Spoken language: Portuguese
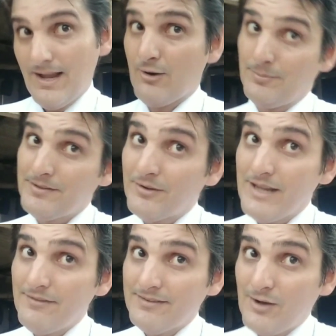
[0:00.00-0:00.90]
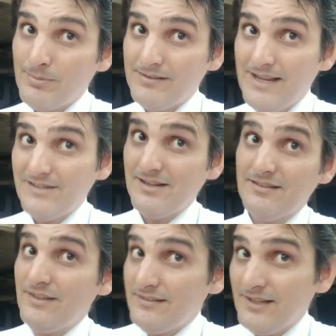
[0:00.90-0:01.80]
Agora precisa alguém avisar o presidente
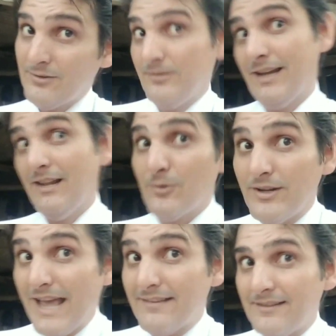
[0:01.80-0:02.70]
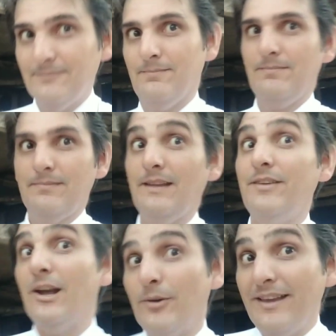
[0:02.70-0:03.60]
esse versículo, que ele não conhece.
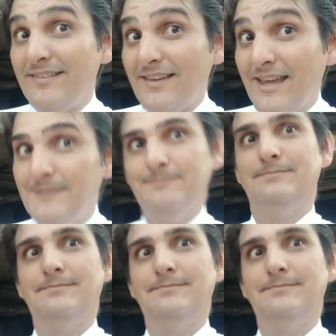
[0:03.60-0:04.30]
Deveria conhecer.